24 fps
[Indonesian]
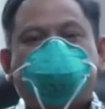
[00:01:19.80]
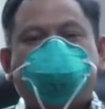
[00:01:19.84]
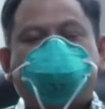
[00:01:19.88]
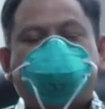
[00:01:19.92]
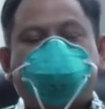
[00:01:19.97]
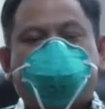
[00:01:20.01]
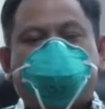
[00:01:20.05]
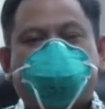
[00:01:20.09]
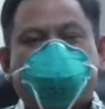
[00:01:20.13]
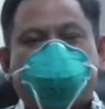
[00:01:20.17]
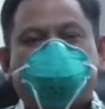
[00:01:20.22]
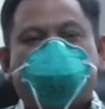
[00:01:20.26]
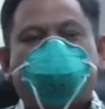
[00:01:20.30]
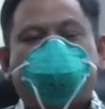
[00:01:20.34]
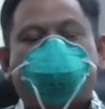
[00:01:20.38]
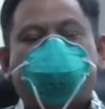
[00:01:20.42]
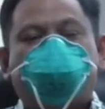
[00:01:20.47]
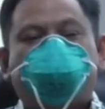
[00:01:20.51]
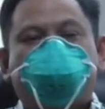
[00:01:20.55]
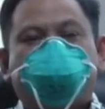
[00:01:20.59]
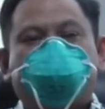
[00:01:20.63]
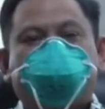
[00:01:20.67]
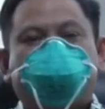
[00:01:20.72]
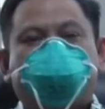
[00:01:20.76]
sangat
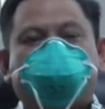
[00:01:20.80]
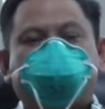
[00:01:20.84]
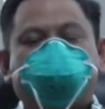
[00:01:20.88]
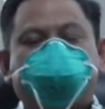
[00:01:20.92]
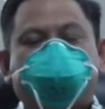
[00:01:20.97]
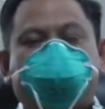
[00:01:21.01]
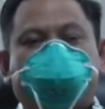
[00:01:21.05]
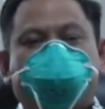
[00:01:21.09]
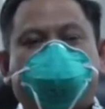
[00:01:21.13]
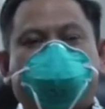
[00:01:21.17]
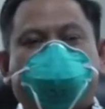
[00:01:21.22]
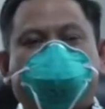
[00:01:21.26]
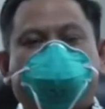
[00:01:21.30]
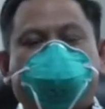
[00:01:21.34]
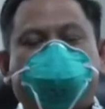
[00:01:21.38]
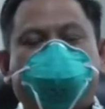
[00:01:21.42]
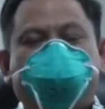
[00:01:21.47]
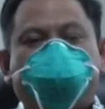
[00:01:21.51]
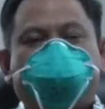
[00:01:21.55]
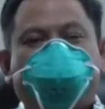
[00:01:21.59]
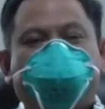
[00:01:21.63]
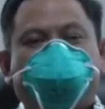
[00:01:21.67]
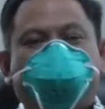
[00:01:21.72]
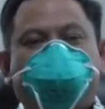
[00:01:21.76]
memungkinkan sekali
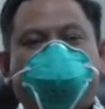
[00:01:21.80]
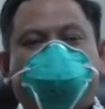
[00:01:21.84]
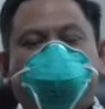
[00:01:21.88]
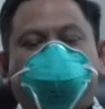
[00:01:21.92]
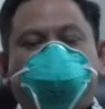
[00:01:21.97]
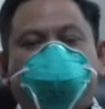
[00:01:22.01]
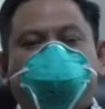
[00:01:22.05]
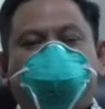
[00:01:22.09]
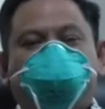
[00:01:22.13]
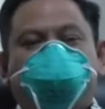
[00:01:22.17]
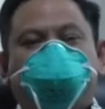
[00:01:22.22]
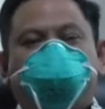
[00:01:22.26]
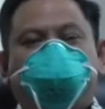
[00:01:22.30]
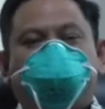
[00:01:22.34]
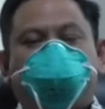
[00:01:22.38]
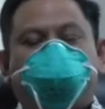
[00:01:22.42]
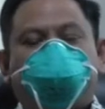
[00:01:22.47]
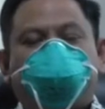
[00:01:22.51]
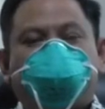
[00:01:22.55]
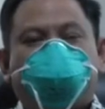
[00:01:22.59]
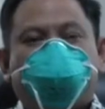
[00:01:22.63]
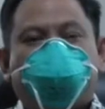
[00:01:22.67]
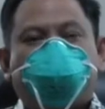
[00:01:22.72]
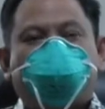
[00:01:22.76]
di
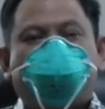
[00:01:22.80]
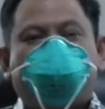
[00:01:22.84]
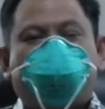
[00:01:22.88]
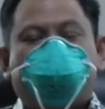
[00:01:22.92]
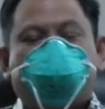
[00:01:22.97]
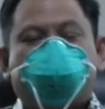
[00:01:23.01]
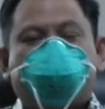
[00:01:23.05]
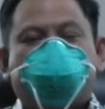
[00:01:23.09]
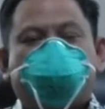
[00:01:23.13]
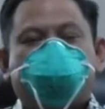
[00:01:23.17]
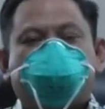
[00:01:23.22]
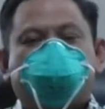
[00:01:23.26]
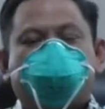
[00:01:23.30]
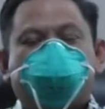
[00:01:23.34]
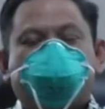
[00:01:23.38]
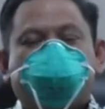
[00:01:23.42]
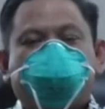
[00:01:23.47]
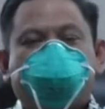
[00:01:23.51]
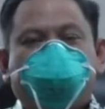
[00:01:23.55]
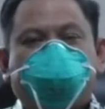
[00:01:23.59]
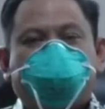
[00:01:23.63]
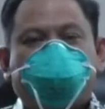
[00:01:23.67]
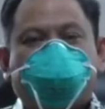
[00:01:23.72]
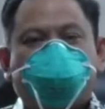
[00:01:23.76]
beberapa kabupaten
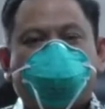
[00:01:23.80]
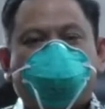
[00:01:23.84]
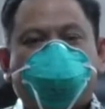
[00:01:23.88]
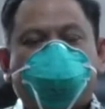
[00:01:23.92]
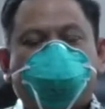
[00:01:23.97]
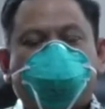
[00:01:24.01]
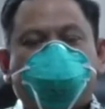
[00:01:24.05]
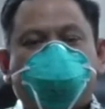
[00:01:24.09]
yang